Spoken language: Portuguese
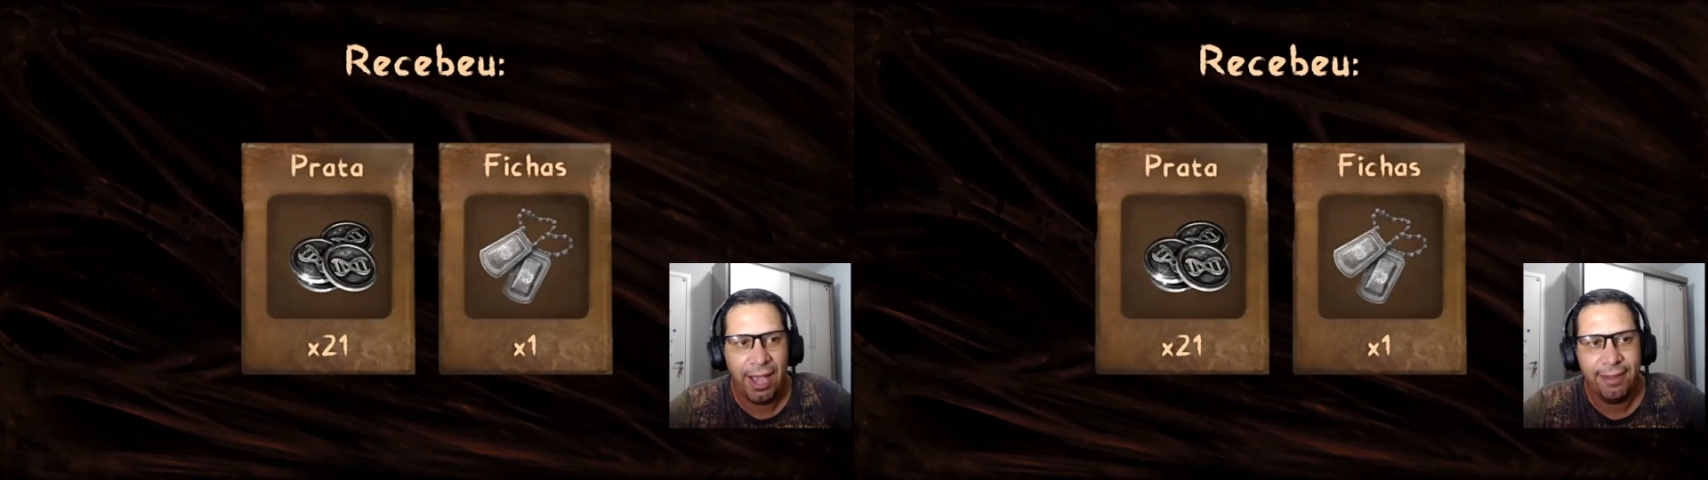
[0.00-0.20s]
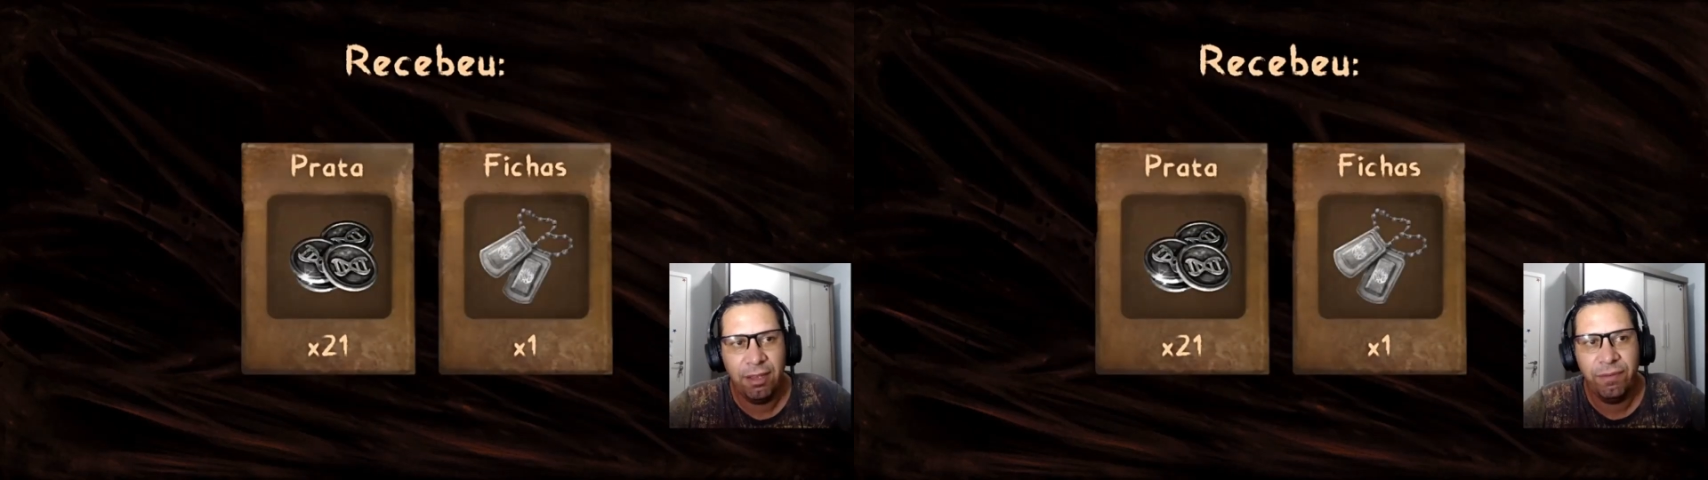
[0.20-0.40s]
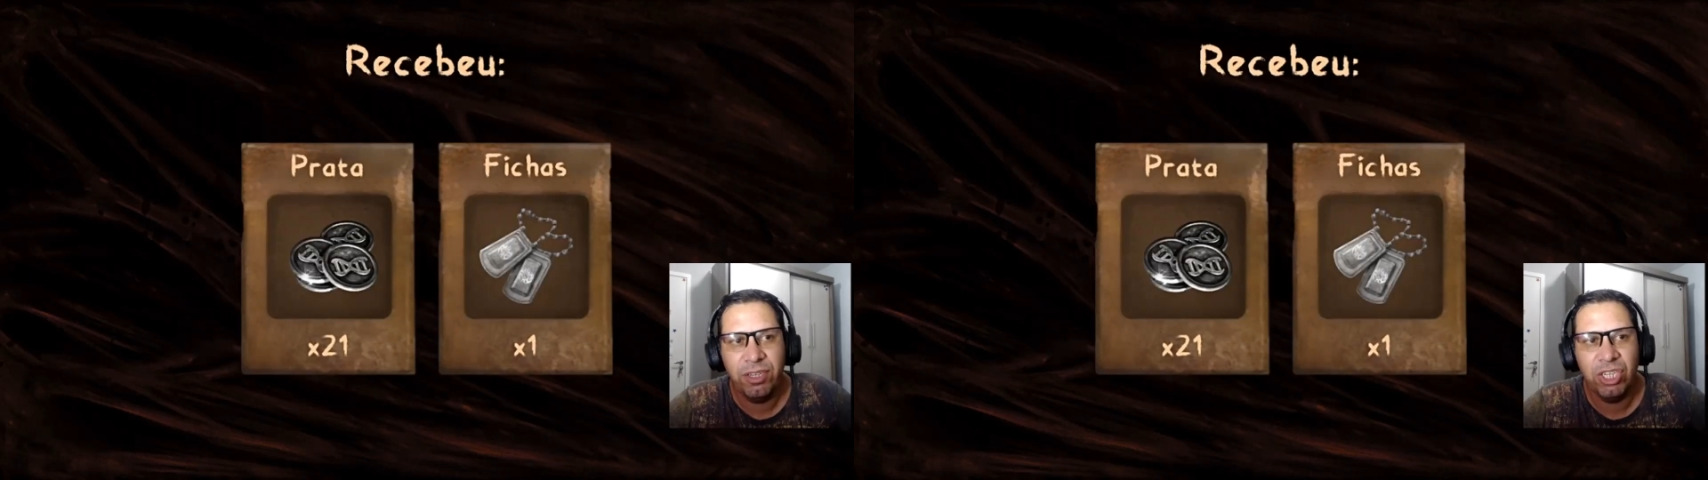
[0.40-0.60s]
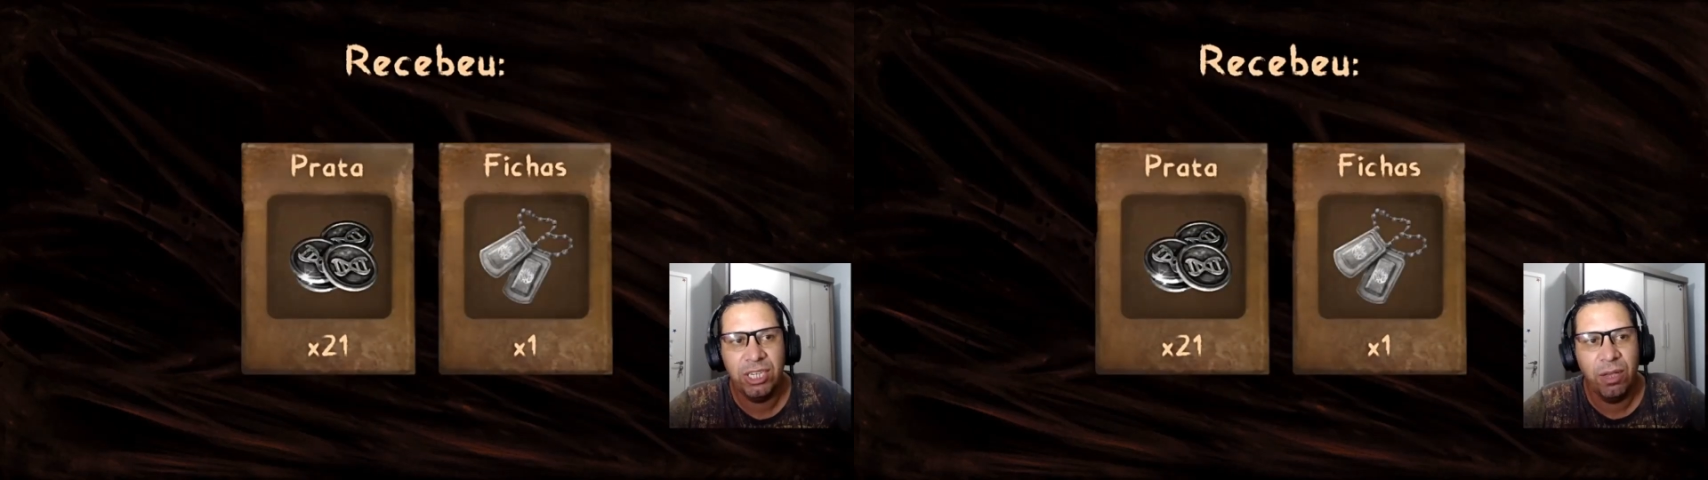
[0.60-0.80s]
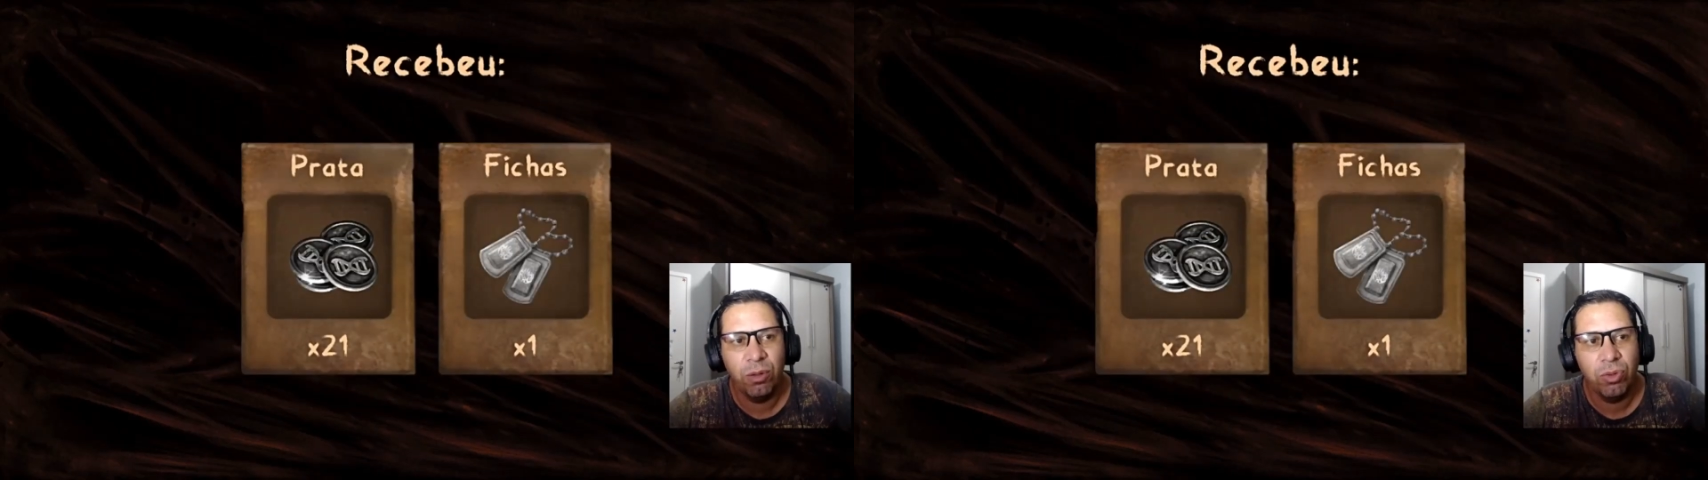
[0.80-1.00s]
Essa é a
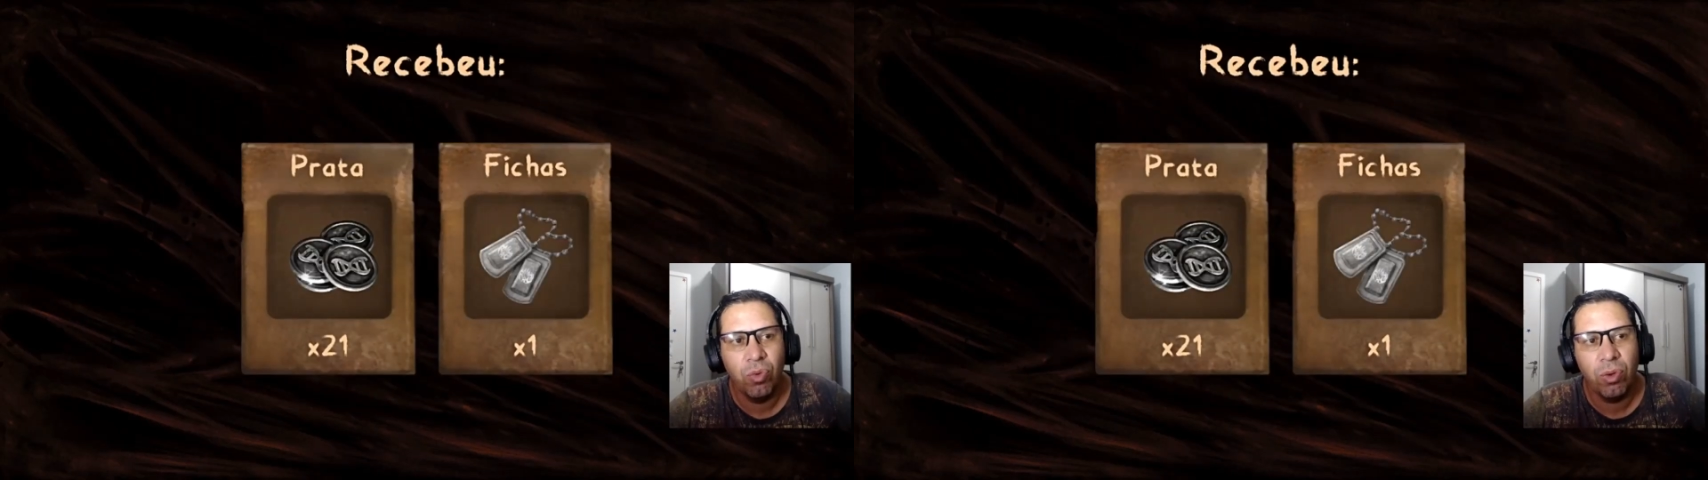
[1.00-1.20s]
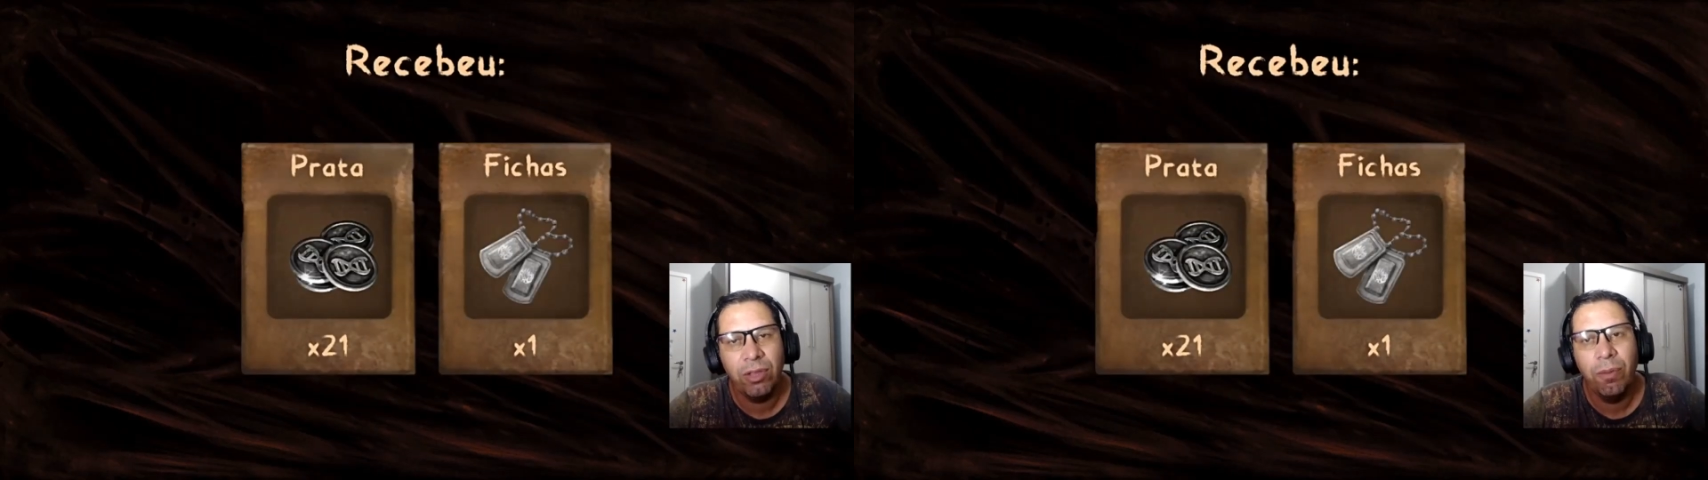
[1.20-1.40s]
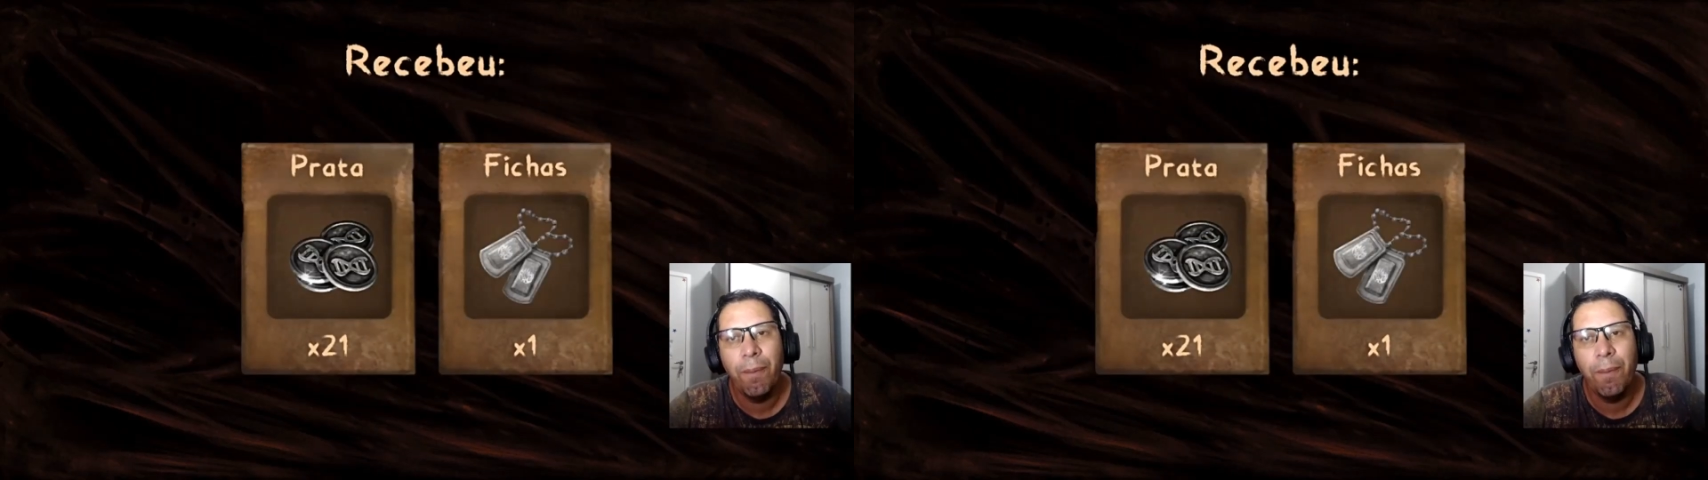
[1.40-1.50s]
fichinha, é o token